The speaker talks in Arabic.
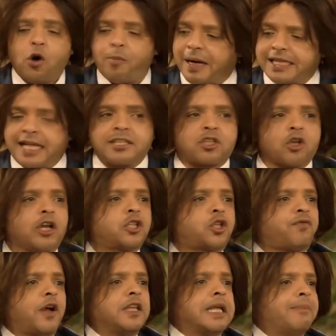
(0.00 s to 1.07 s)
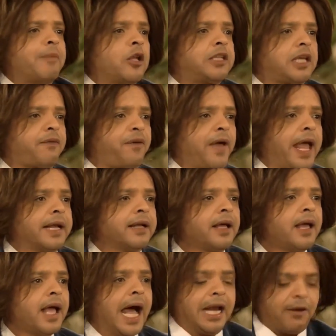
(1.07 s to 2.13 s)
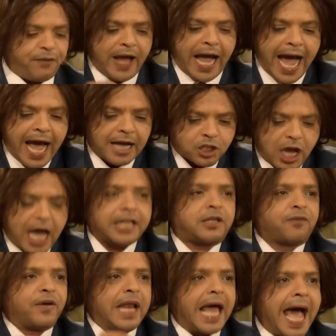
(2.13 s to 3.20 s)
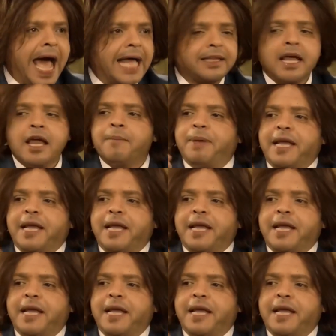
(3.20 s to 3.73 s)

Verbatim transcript: وبعدين سوري شوفوا لنا المنطق فين انا في عقد شرط في العقد